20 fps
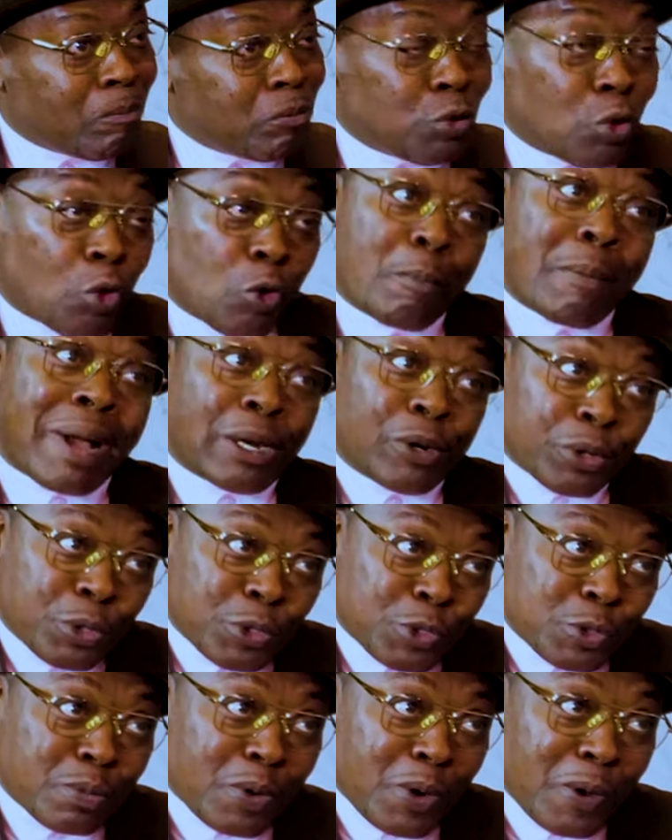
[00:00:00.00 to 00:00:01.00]
Donc
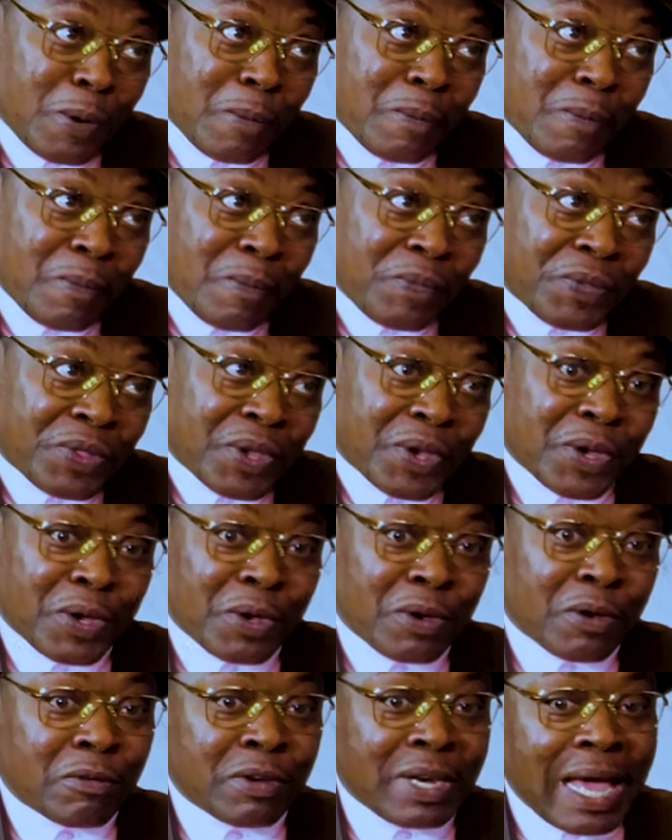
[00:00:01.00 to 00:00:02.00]
malheureusement,
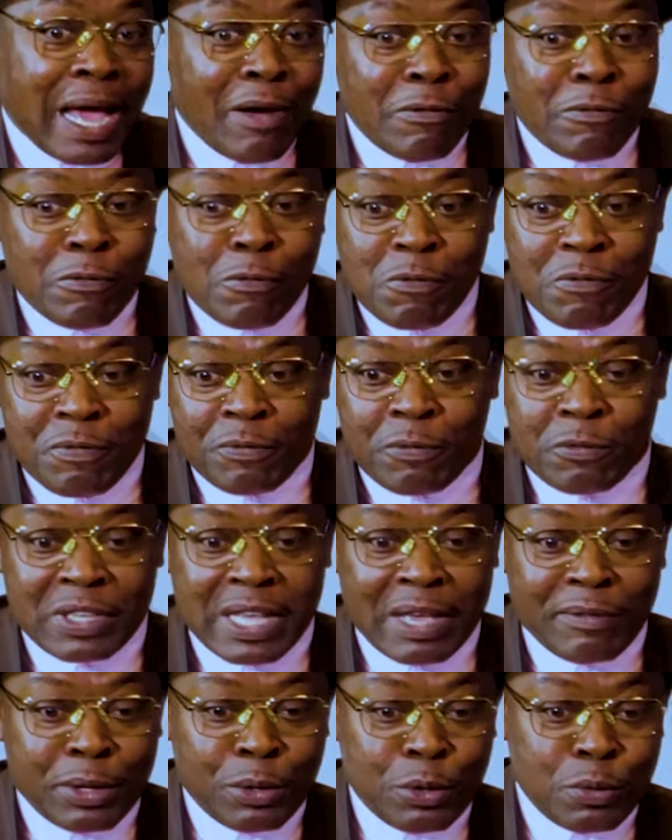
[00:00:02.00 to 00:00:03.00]
euh, là,
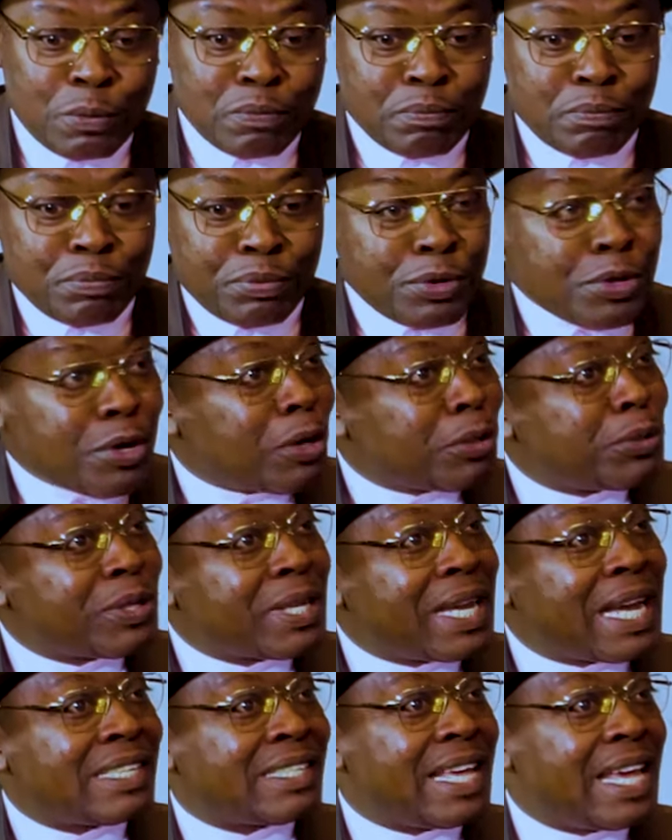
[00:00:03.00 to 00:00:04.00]
vous avez une pudeur de
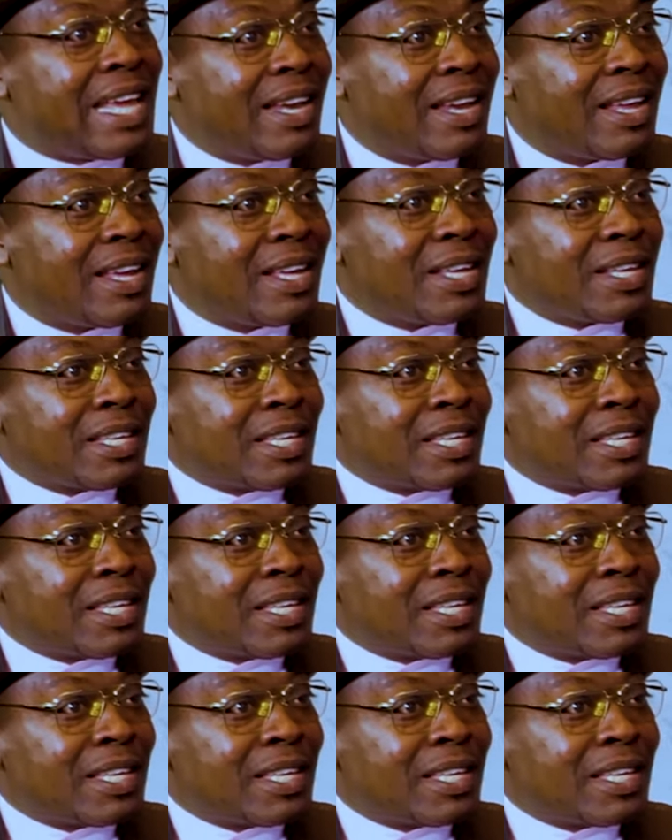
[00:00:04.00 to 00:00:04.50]
gazelle,